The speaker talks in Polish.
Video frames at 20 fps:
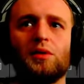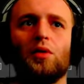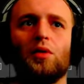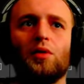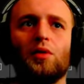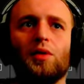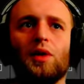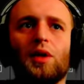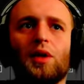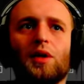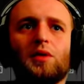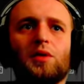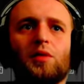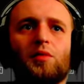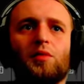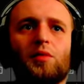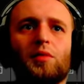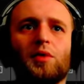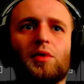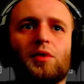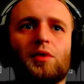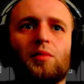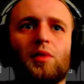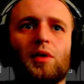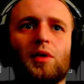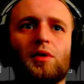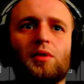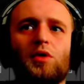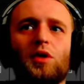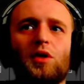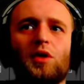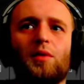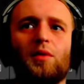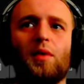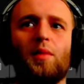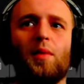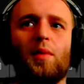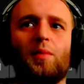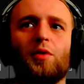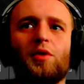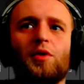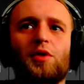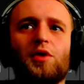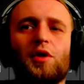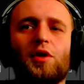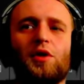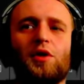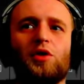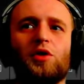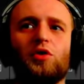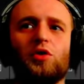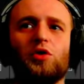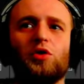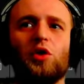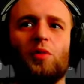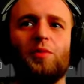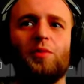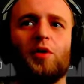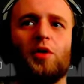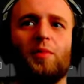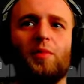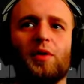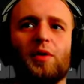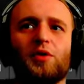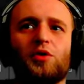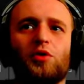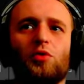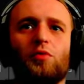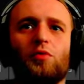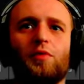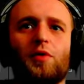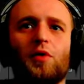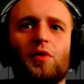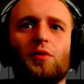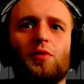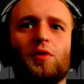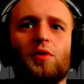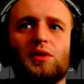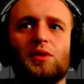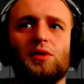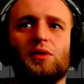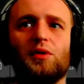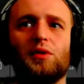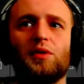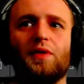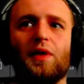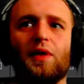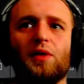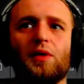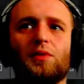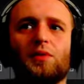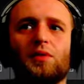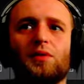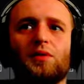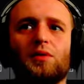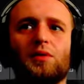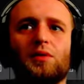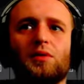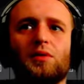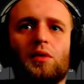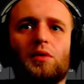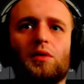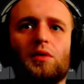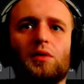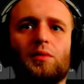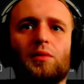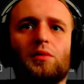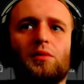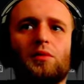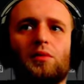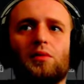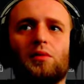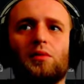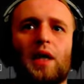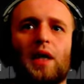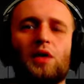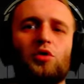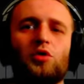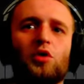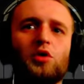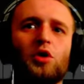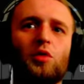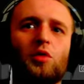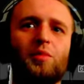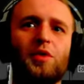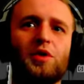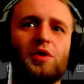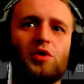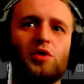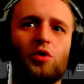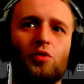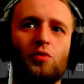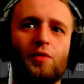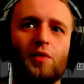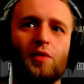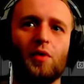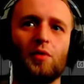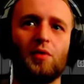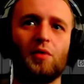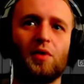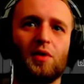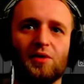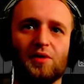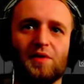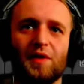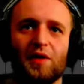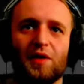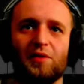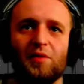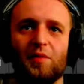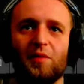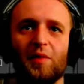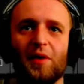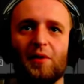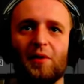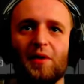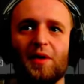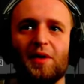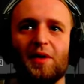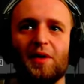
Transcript: O nie, zombie mnie zobaczy. Ty, ja mam podejrzenie, że to zombie chyba z czołówką. To światło. Gdzieś mnie tu... Tak, to zombie z czołówką. To światło białe.